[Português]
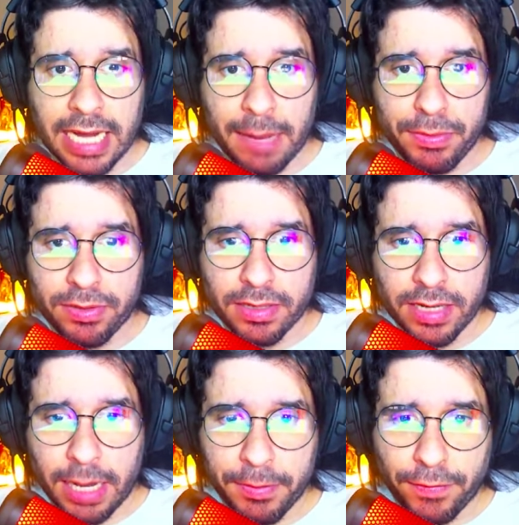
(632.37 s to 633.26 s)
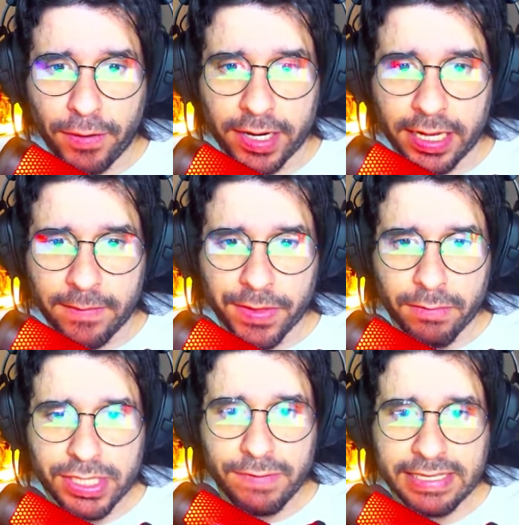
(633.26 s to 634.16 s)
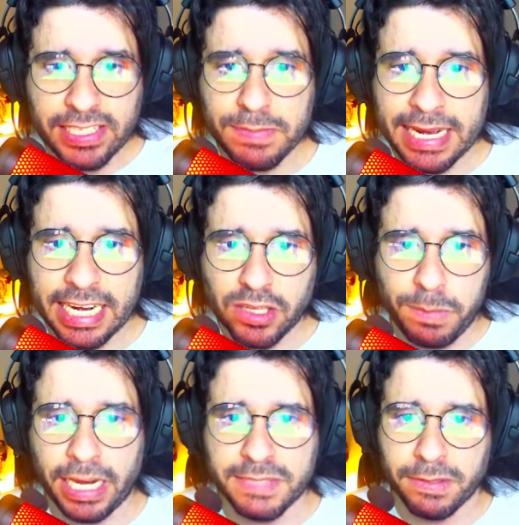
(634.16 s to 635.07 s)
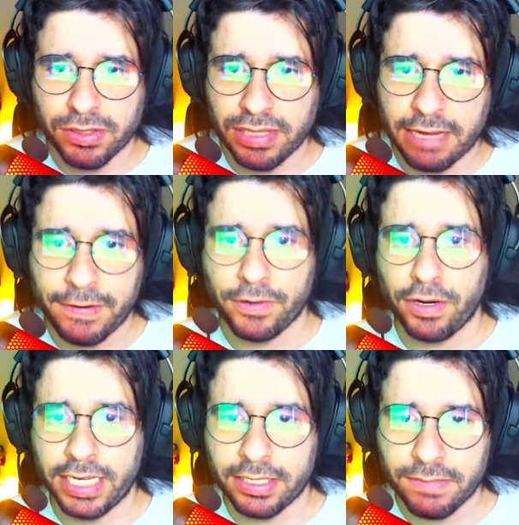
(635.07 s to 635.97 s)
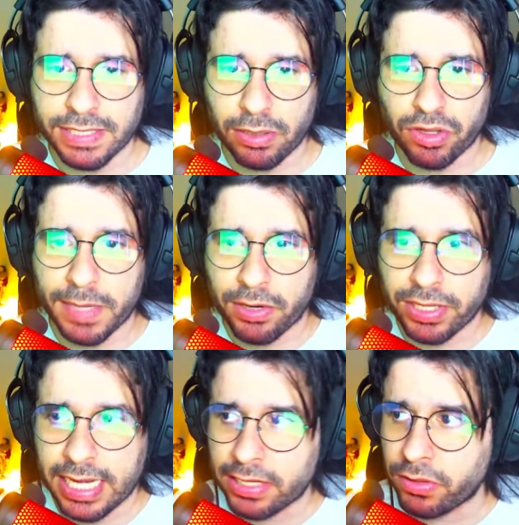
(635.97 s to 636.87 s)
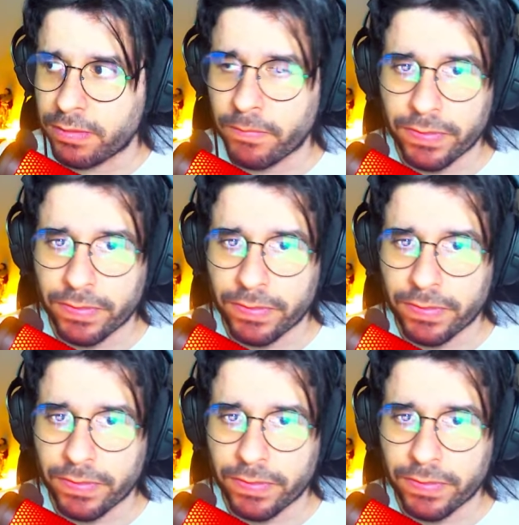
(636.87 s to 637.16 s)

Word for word: Rápido, rápido, Frog! Você vai ser esmagado pelas mãos do Lava Golem se você não tomar cuidado.